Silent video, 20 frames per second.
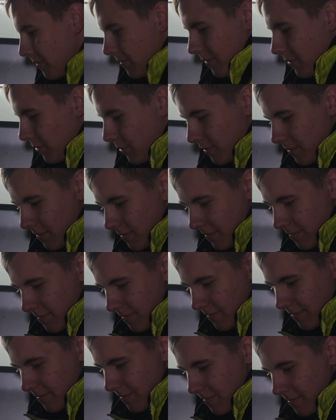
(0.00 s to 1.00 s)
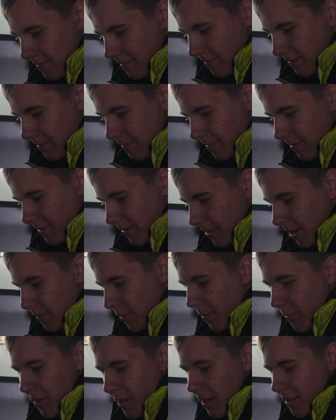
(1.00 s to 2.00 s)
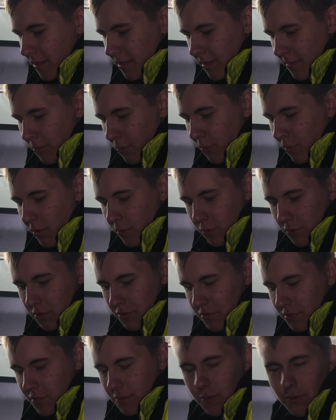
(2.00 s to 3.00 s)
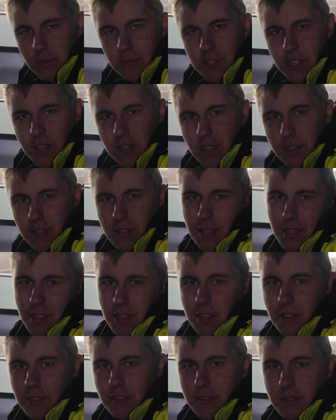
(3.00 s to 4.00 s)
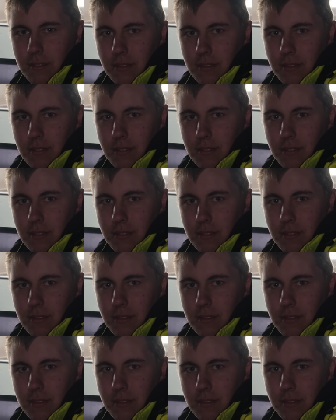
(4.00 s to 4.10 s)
ну, как по мне, это намного лучше всего всякой этой херни.